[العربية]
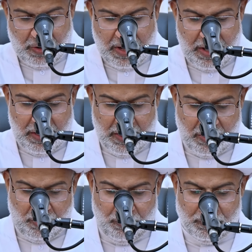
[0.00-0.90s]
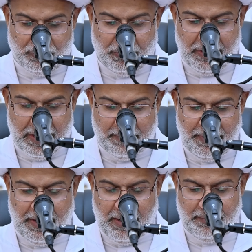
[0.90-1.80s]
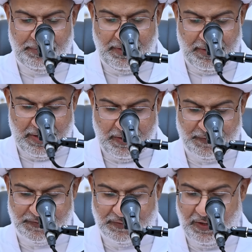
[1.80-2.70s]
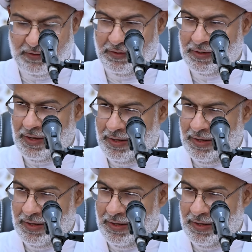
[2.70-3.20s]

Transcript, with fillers: قال قلت لأبي عبد الله الصادق